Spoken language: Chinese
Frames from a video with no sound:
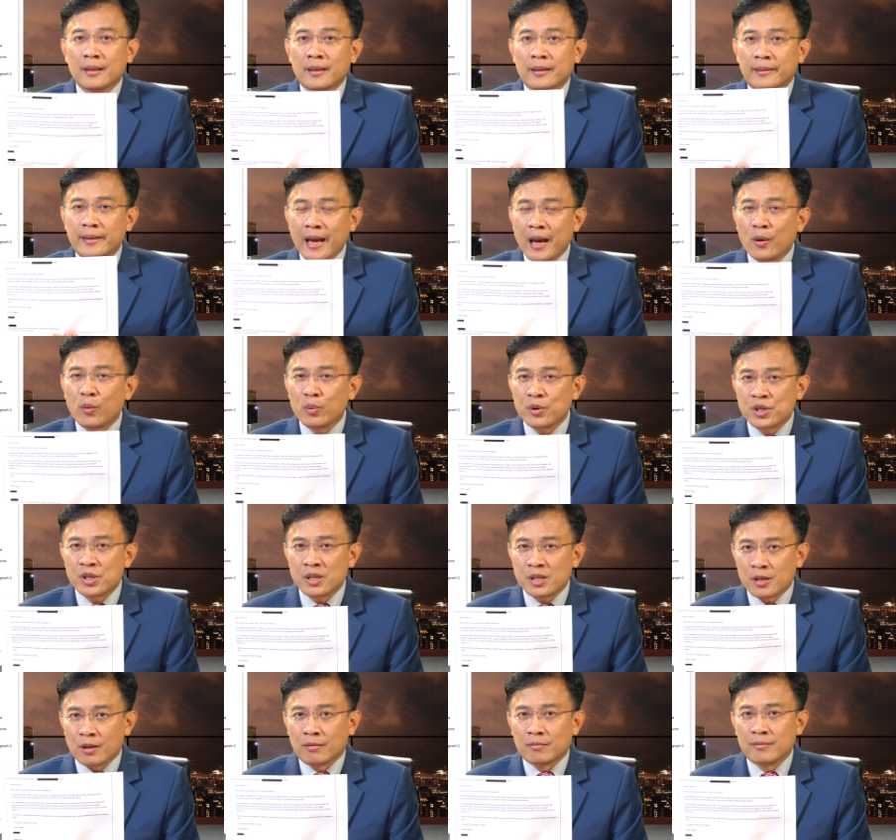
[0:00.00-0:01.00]
代乎职
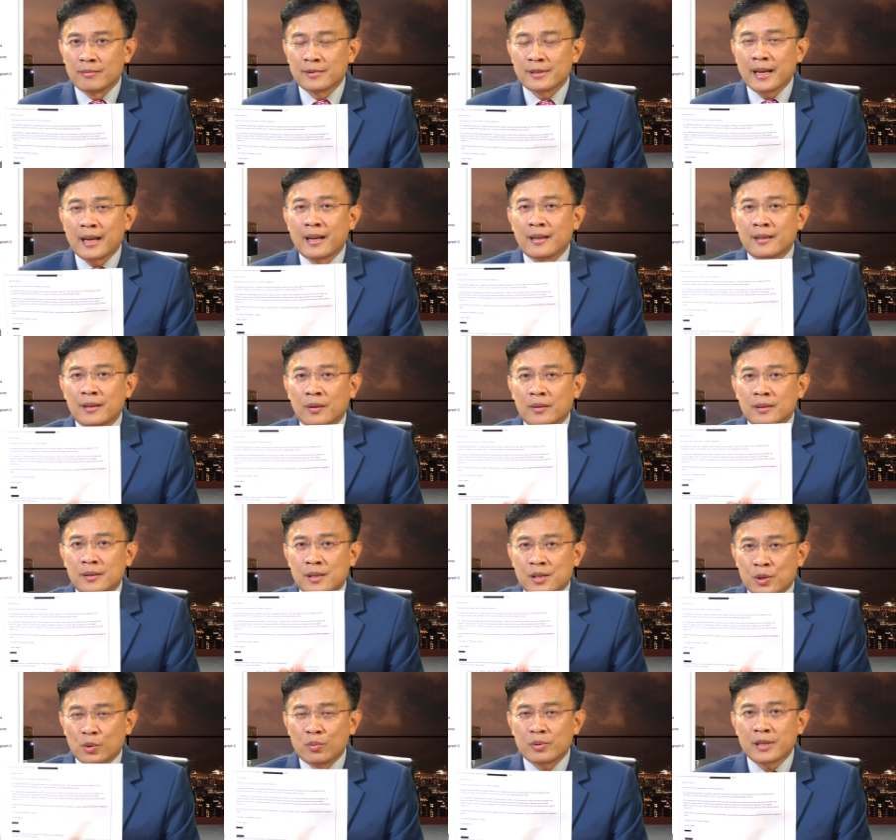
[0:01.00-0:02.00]
守，在他的
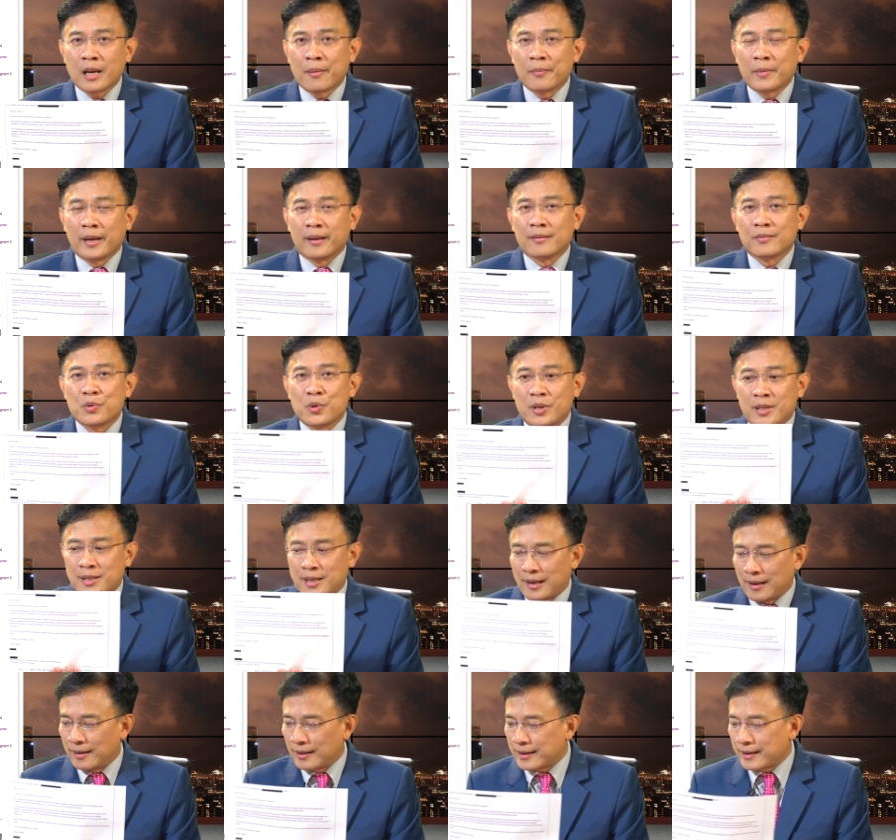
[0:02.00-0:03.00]
职务上面去
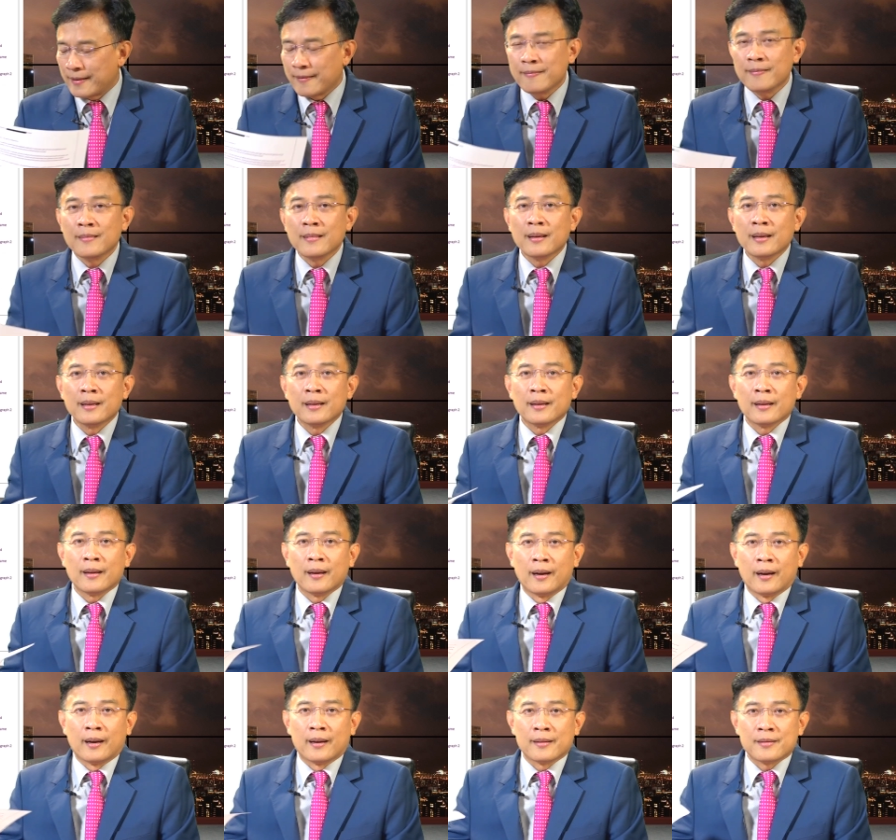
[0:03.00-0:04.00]
写了跟
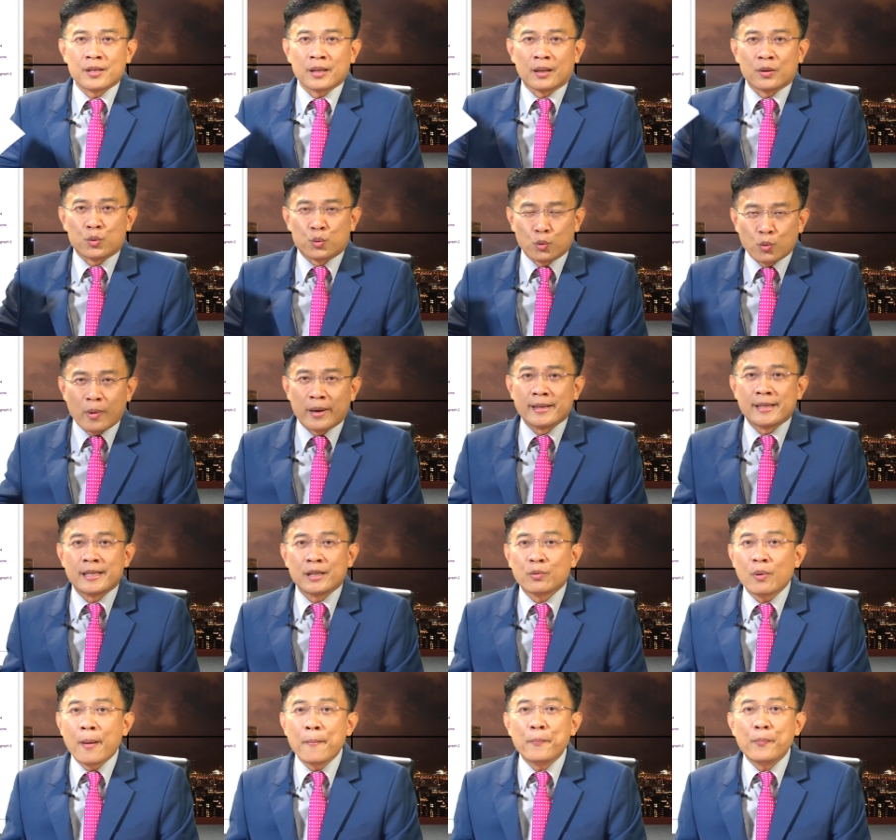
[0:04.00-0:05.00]
呃这个主管机
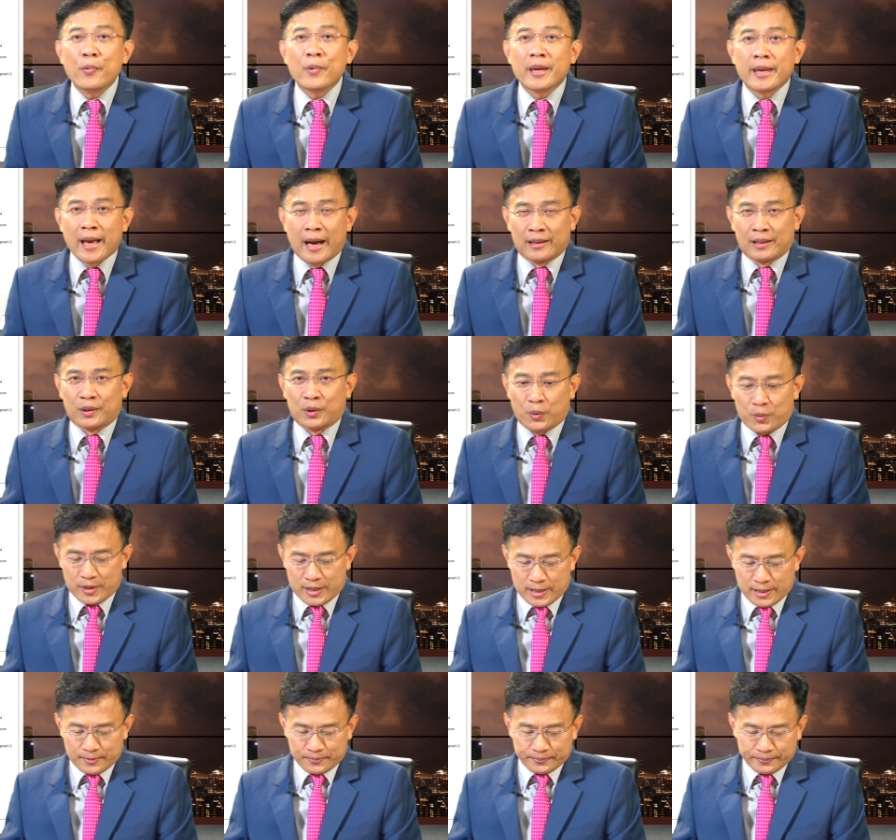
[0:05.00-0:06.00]
关不一样的东
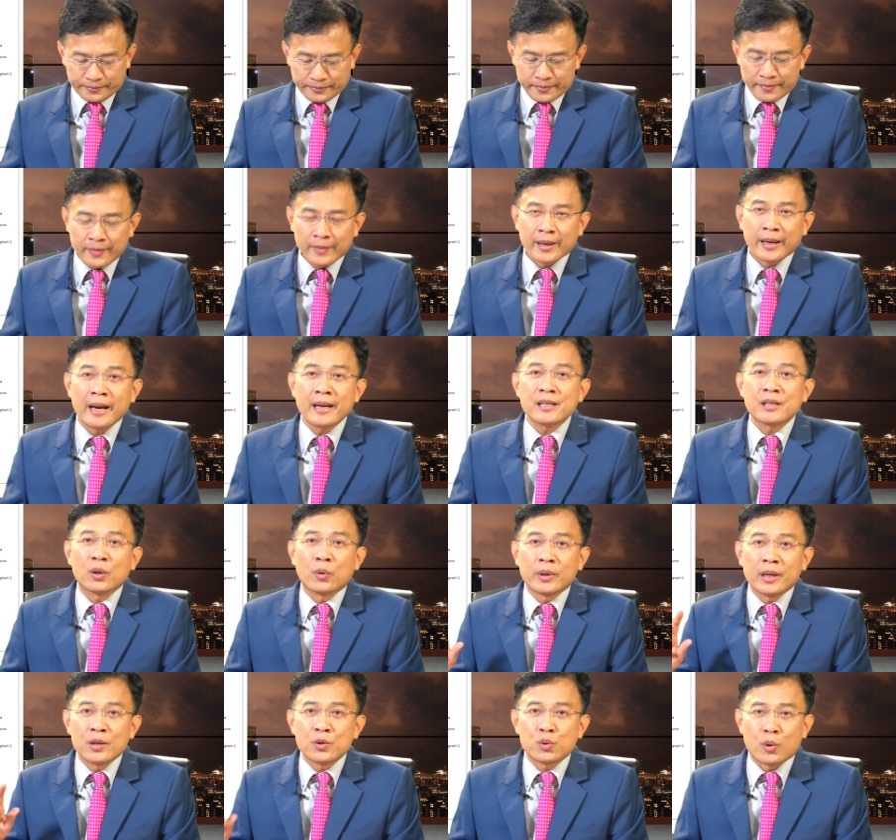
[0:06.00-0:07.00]
西。开始
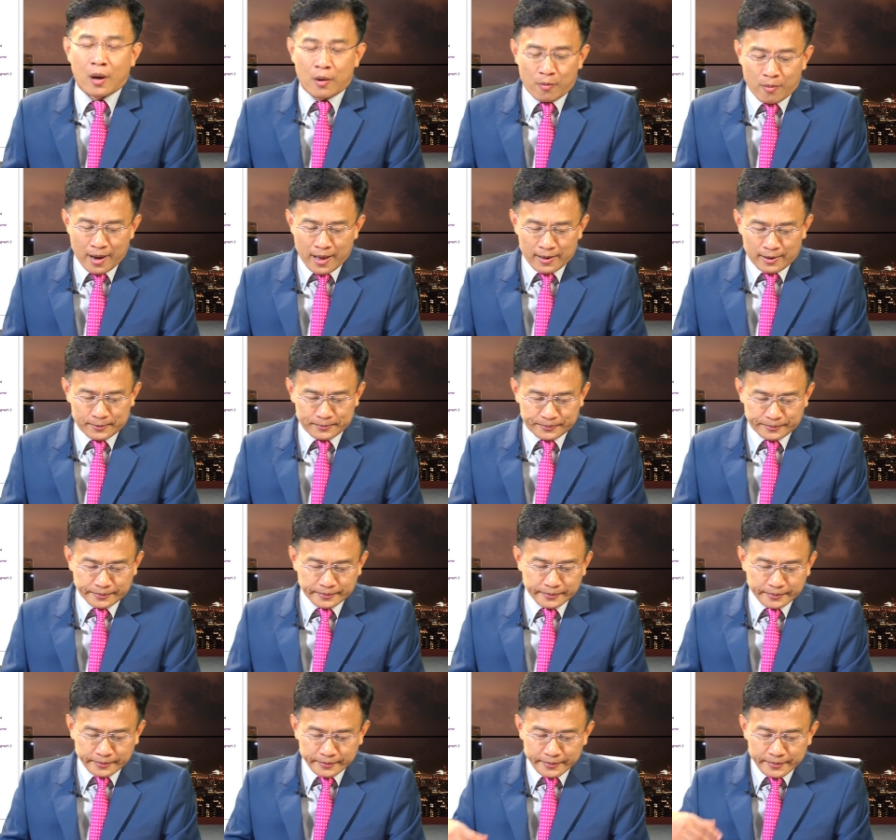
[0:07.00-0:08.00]
有点转弯了，
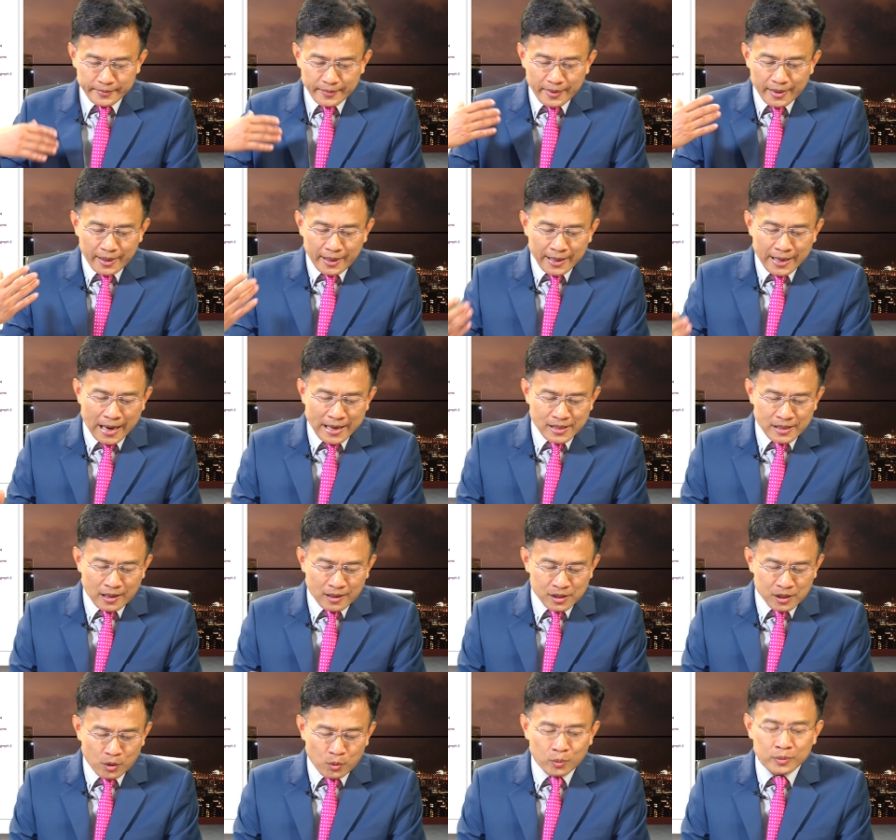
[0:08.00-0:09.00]
开始要
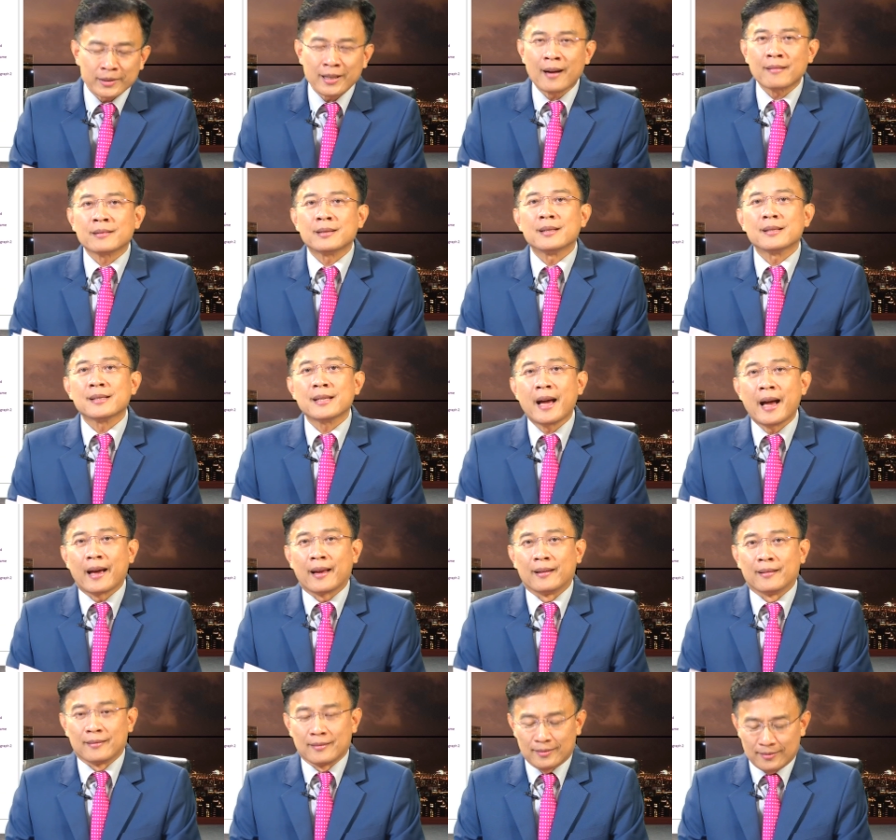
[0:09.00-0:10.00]
称呼 Doctor 蔡
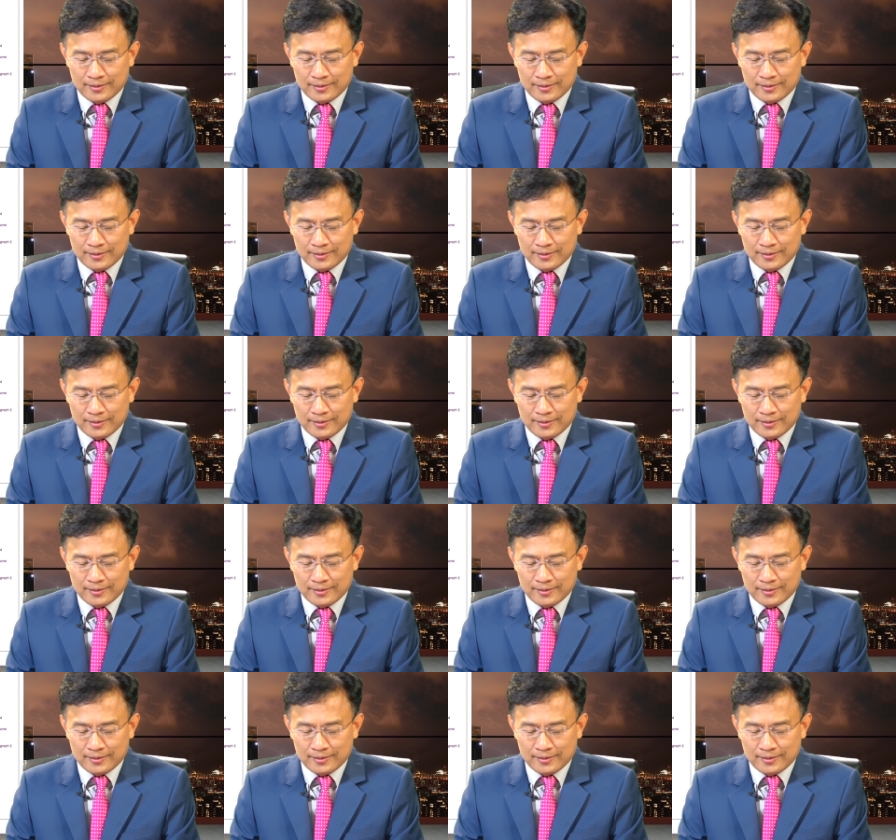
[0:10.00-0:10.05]
了。